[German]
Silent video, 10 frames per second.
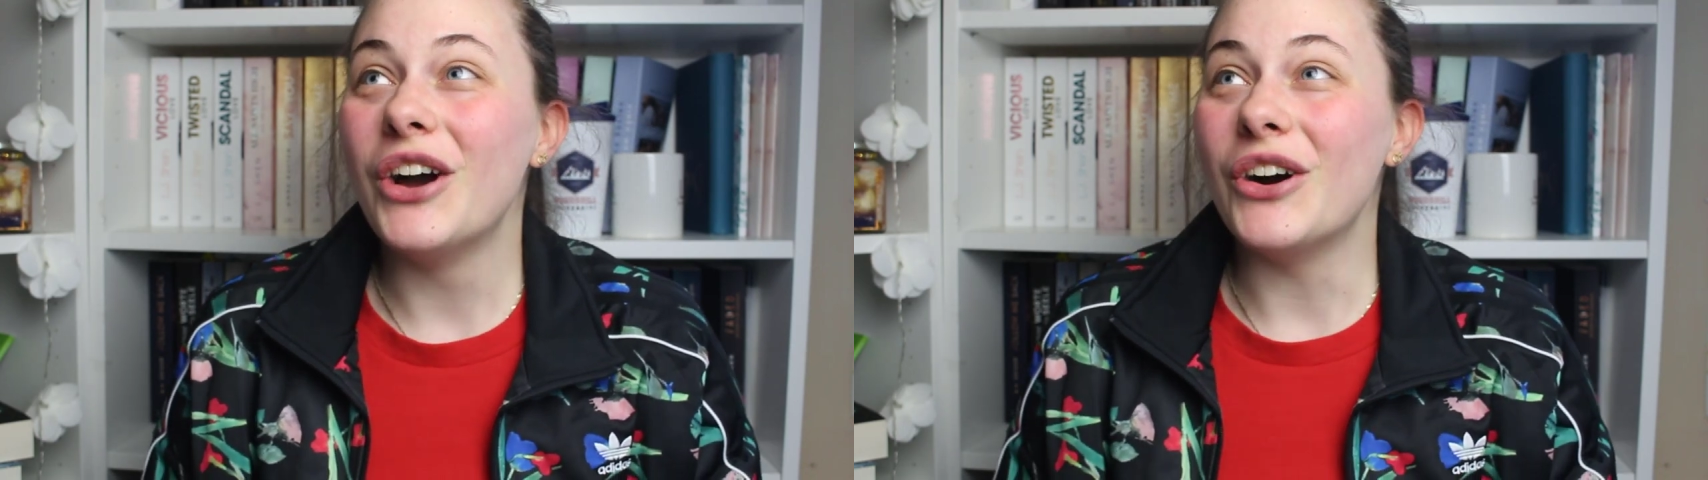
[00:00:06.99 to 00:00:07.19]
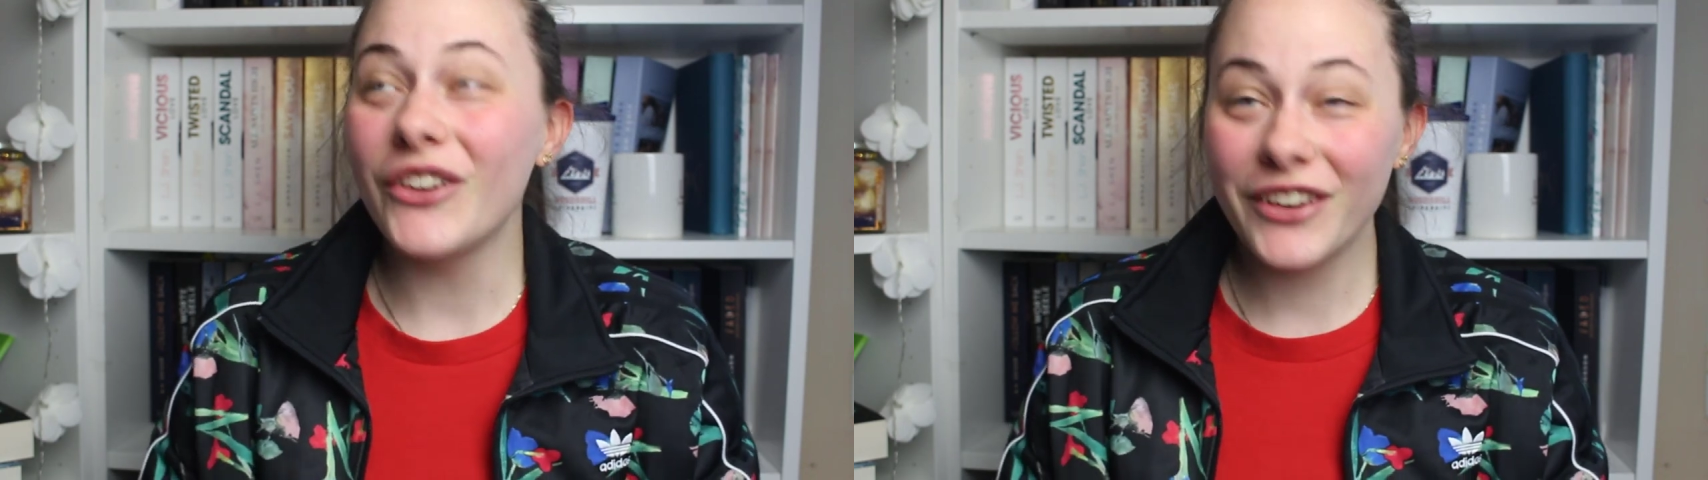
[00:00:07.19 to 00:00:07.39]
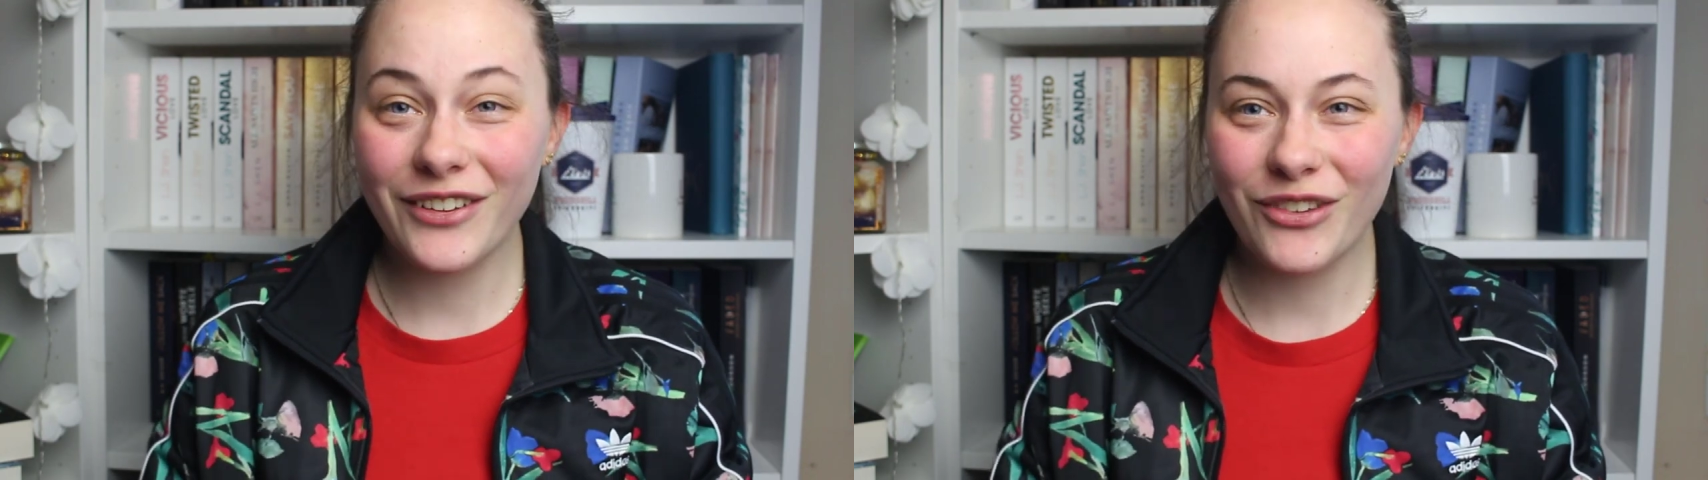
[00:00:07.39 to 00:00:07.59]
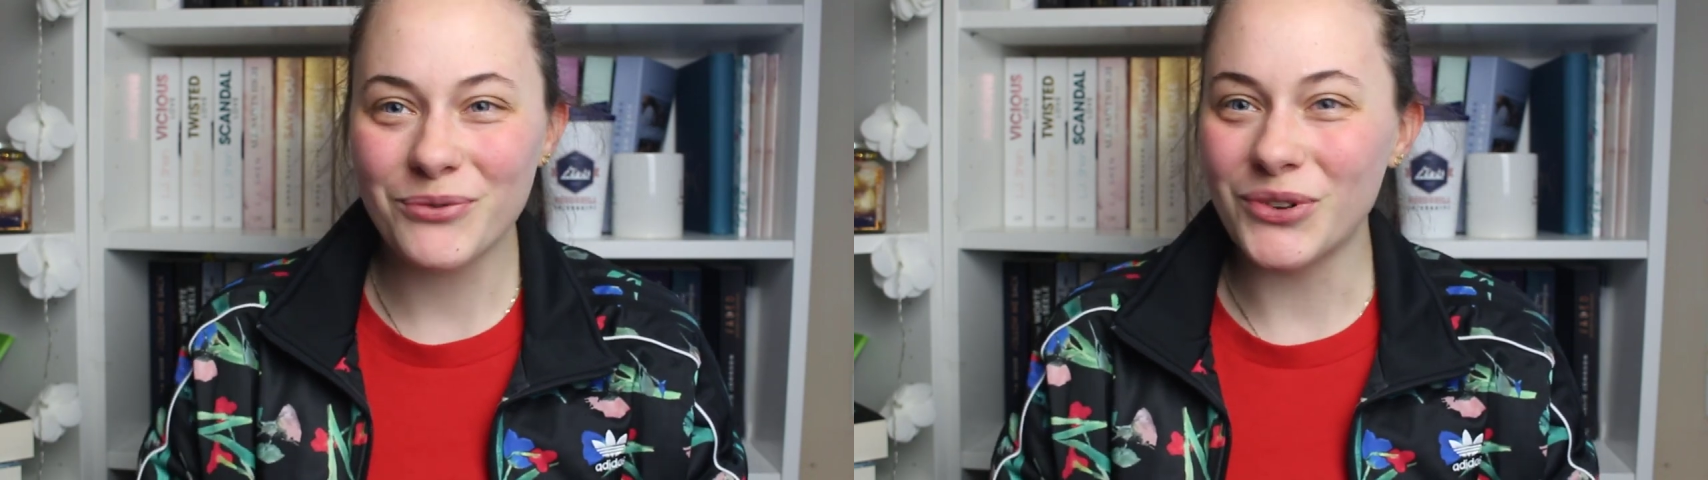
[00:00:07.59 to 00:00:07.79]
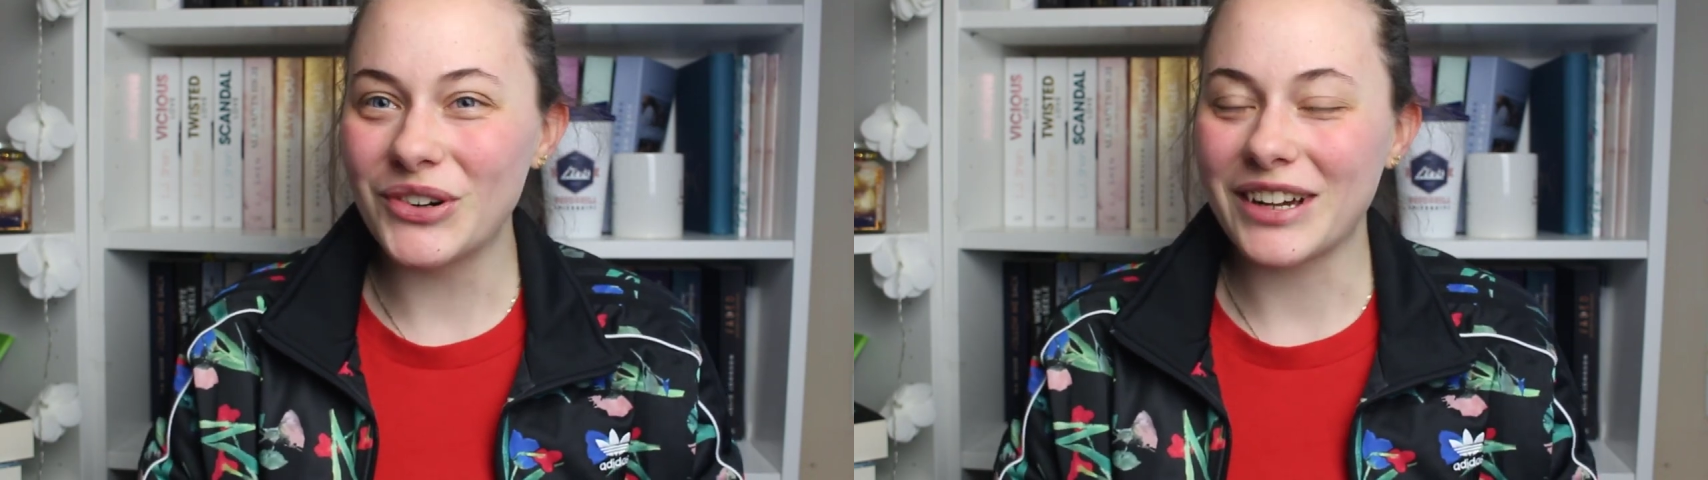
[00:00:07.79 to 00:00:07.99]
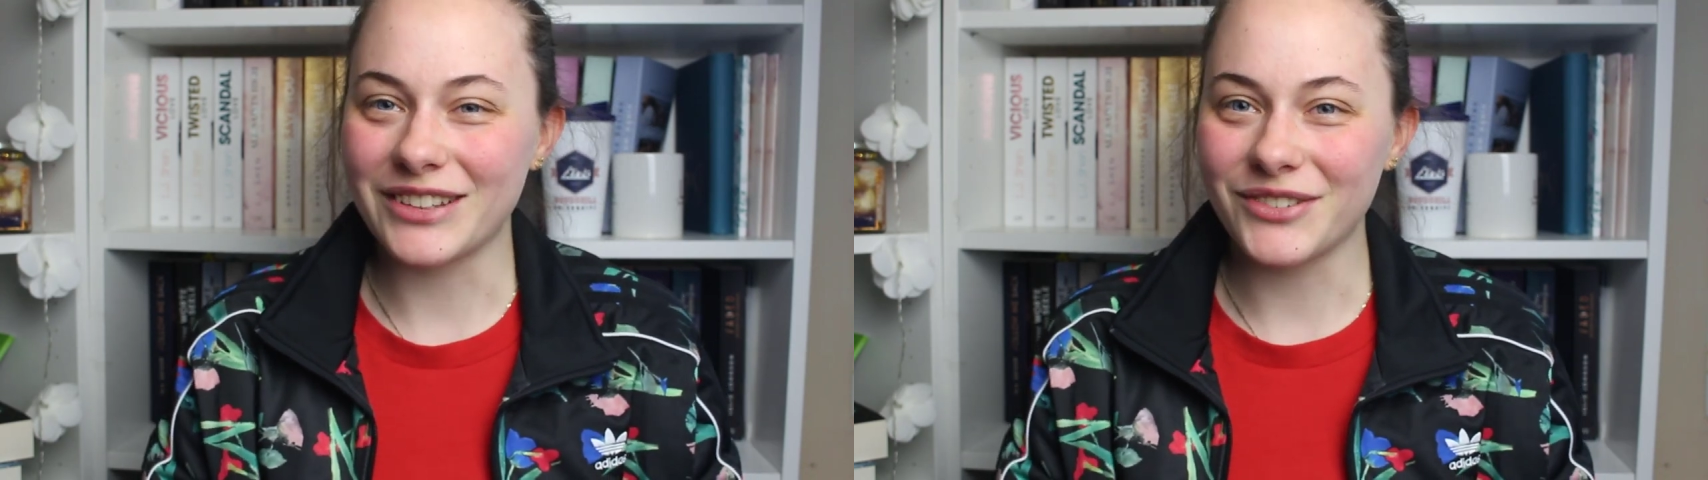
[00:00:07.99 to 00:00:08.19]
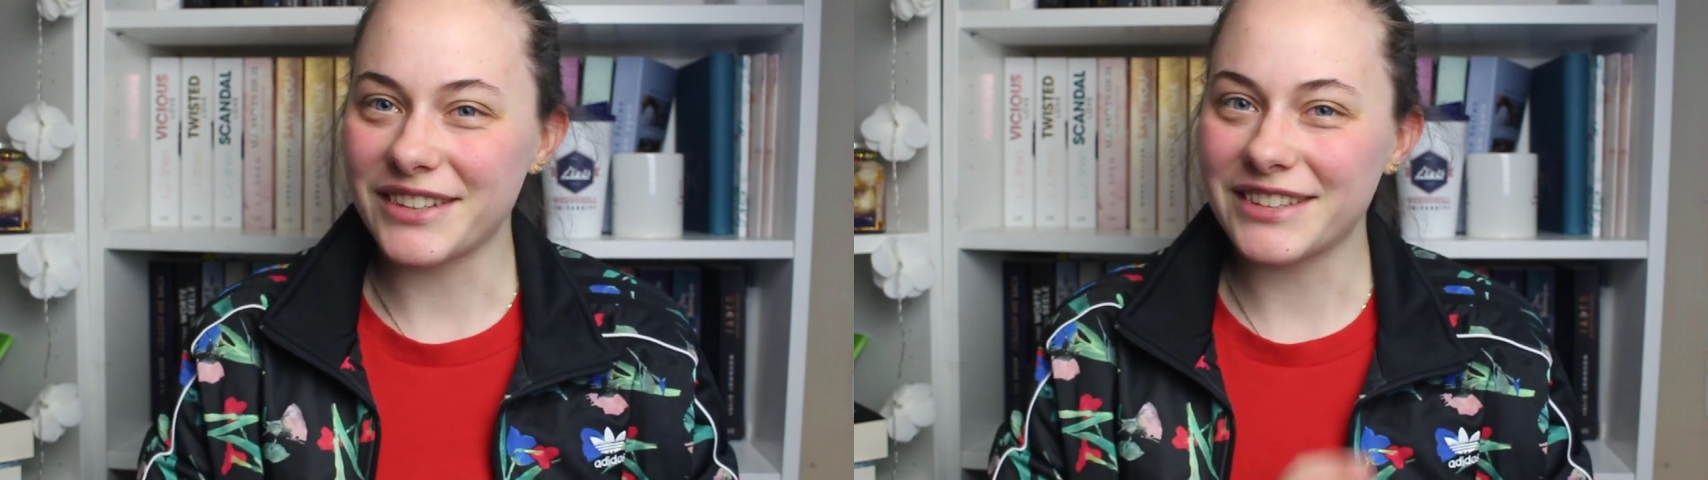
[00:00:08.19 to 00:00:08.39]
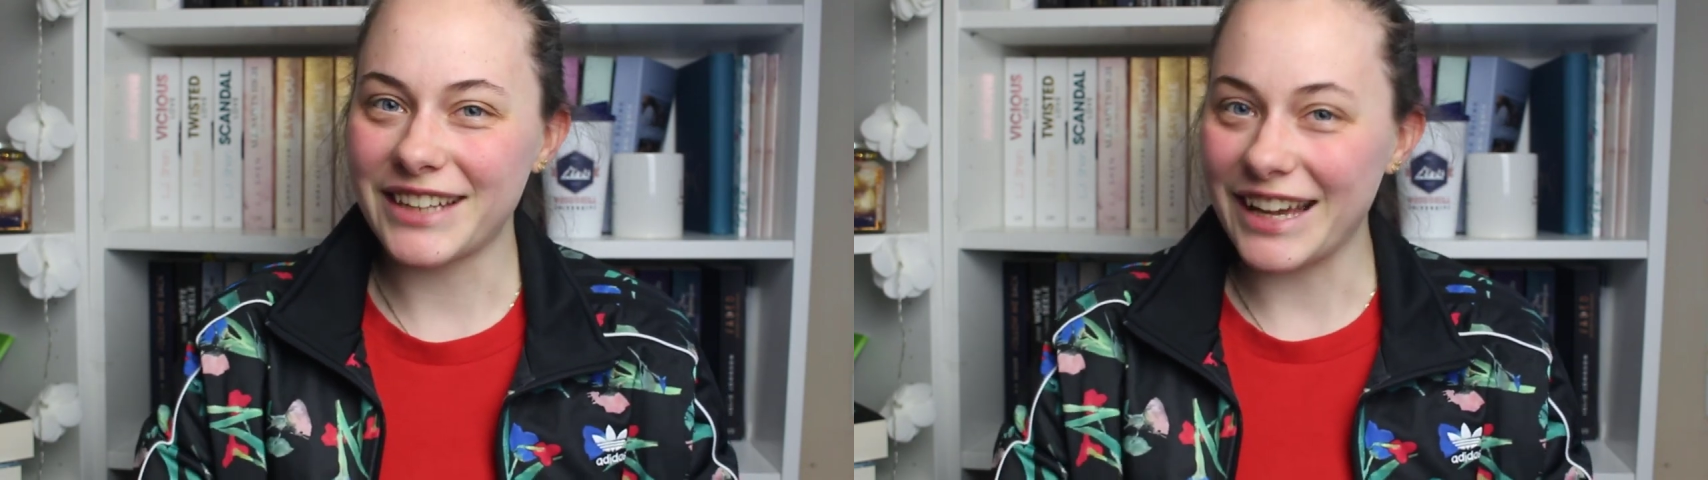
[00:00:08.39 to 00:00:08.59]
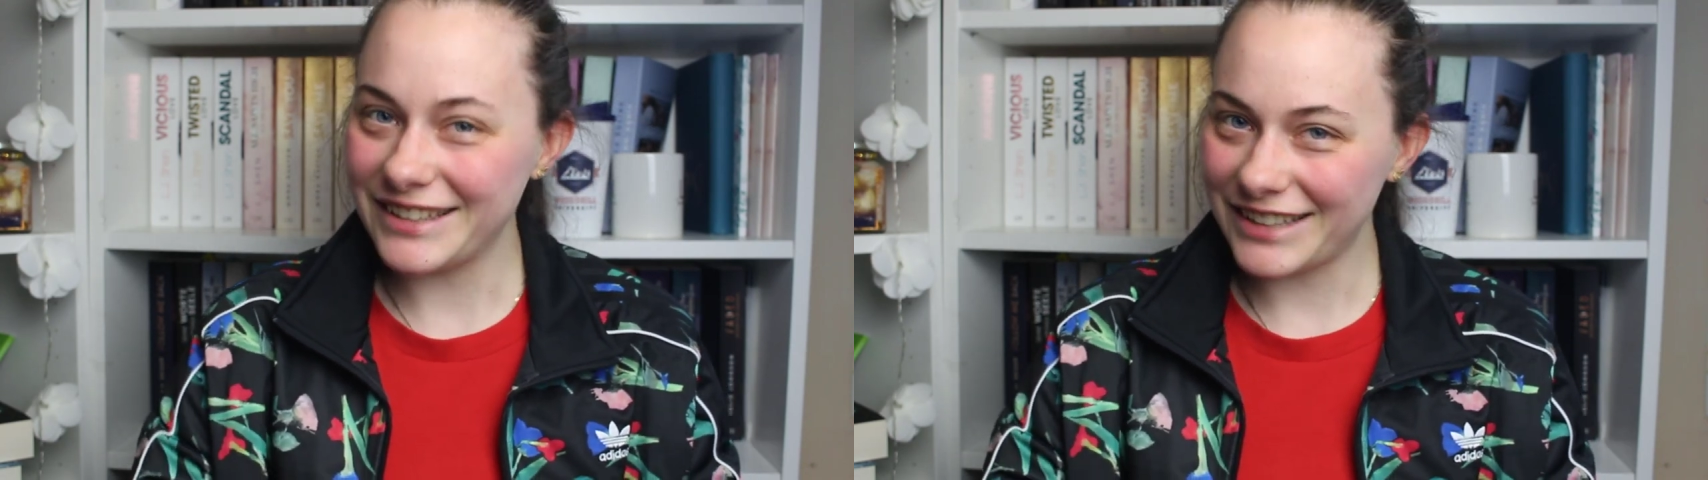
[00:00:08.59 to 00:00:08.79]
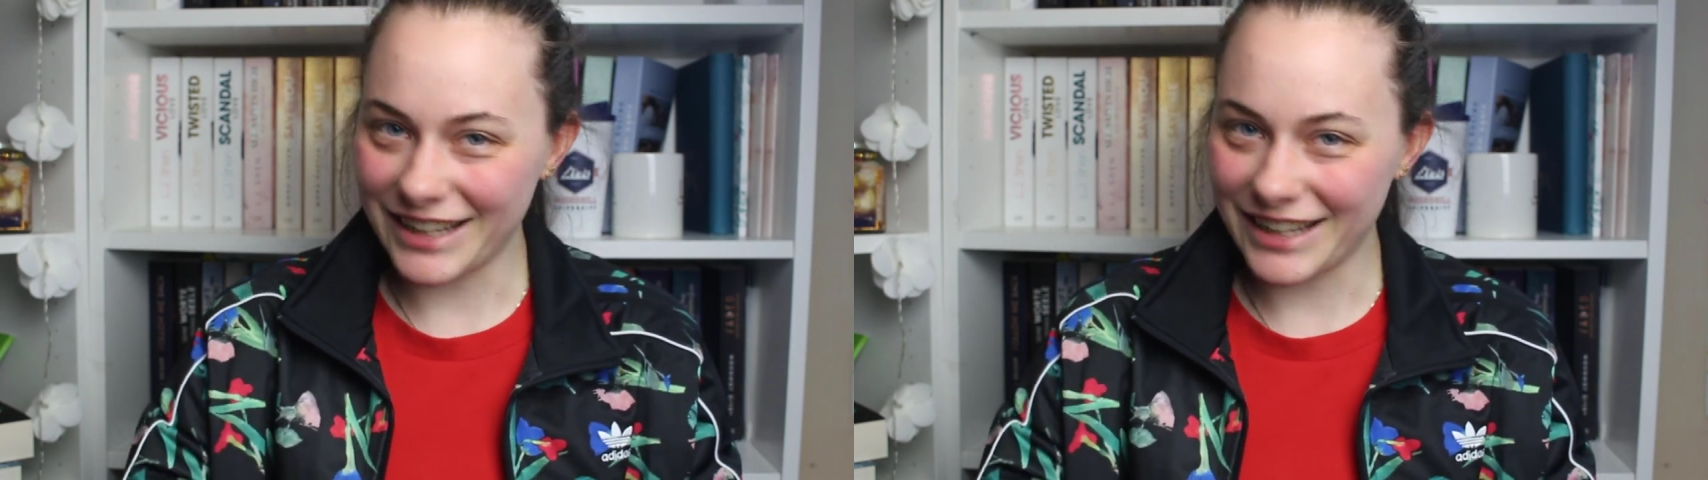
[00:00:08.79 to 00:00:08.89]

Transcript: Und dieses Buch ist was ganz,